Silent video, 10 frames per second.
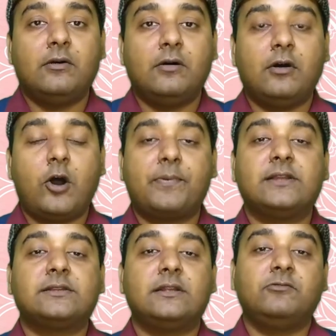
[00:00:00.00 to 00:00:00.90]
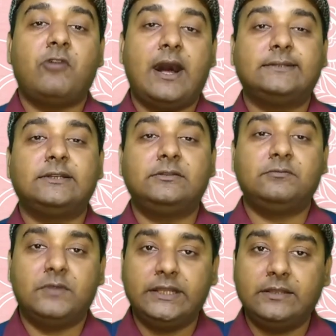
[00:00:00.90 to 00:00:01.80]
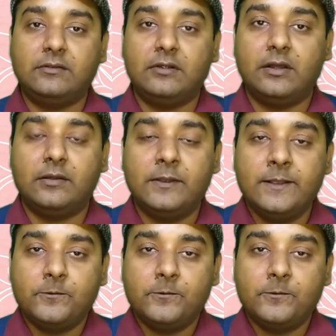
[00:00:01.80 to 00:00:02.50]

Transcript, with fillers: ऑपरेशन uh, वहाँ से नहीं uh,